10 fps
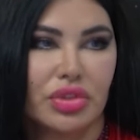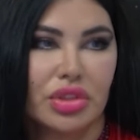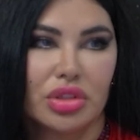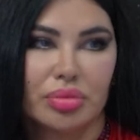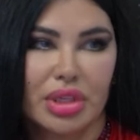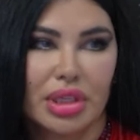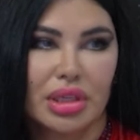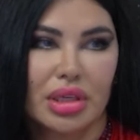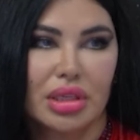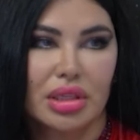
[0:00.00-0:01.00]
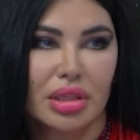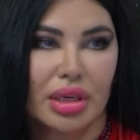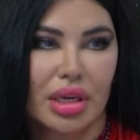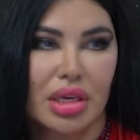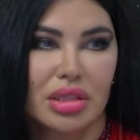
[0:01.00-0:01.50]
في
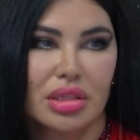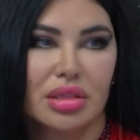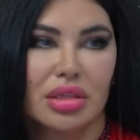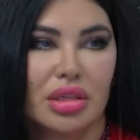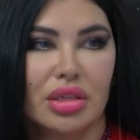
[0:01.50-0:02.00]
2013